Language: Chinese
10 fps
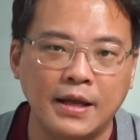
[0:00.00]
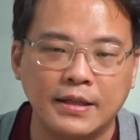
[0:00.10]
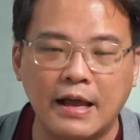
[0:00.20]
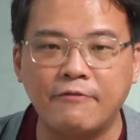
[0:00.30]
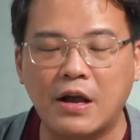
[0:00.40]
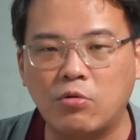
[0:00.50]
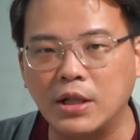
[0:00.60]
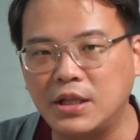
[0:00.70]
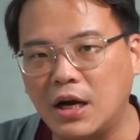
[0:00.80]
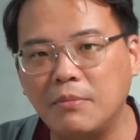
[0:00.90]
但反
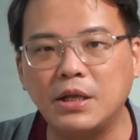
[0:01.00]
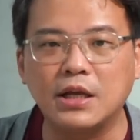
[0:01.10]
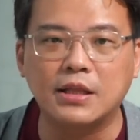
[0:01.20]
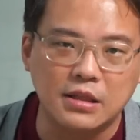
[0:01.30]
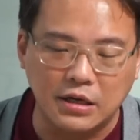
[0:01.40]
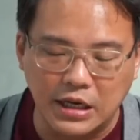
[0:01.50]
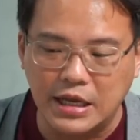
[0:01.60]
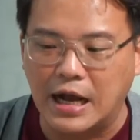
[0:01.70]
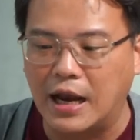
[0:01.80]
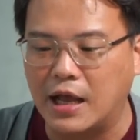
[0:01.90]
观第二名的德
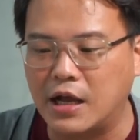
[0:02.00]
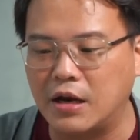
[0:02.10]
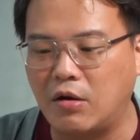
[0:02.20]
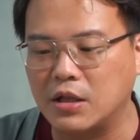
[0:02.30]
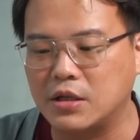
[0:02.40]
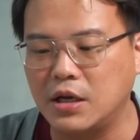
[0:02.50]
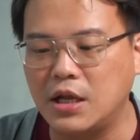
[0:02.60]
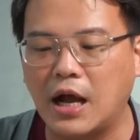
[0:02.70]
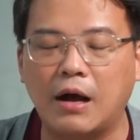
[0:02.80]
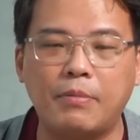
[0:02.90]
利卡来看的话，德利
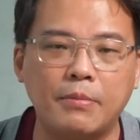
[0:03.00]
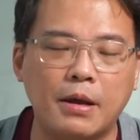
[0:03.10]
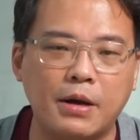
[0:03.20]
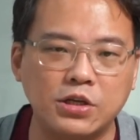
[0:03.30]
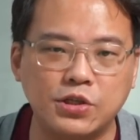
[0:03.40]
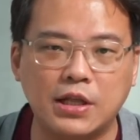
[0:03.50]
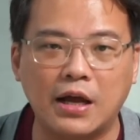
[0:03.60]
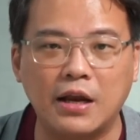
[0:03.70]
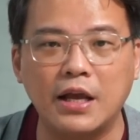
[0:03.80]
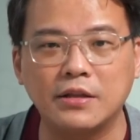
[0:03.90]
卡八百八十
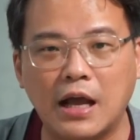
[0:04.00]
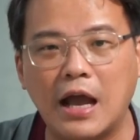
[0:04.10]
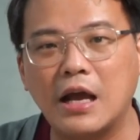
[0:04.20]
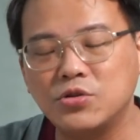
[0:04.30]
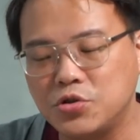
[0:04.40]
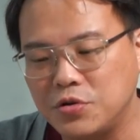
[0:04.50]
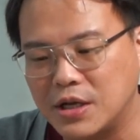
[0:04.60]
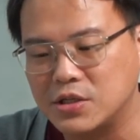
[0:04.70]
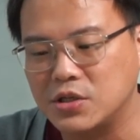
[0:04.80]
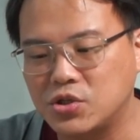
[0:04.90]
台的量，大概和去
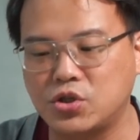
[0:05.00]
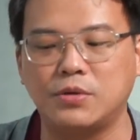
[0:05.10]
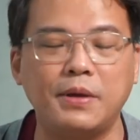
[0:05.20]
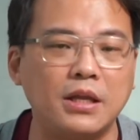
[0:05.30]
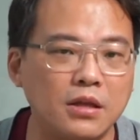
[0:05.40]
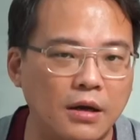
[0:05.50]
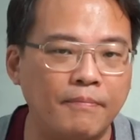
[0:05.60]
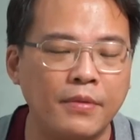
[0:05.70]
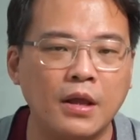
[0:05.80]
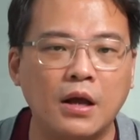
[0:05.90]
年是持平的
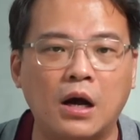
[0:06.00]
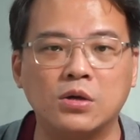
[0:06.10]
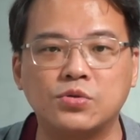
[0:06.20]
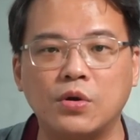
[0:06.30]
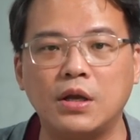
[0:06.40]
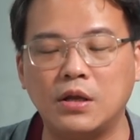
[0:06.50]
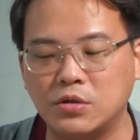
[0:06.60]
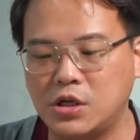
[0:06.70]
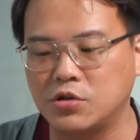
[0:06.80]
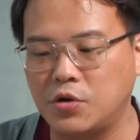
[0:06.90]
哦，所以
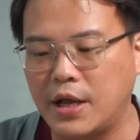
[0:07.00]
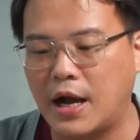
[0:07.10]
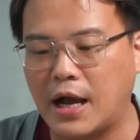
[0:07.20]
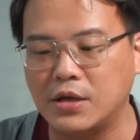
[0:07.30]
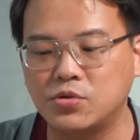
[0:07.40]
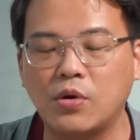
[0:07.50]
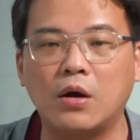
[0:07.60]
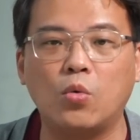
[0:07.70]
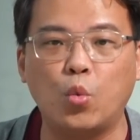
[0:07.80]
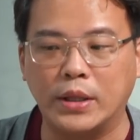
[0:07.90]
销售量还算
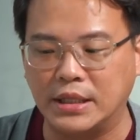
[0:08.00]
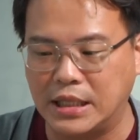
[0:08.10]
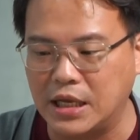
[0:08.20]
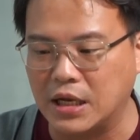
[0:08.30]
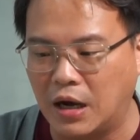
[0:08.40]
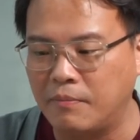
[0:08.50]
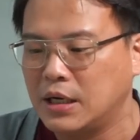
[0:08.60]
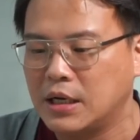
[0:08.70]
稳定啊。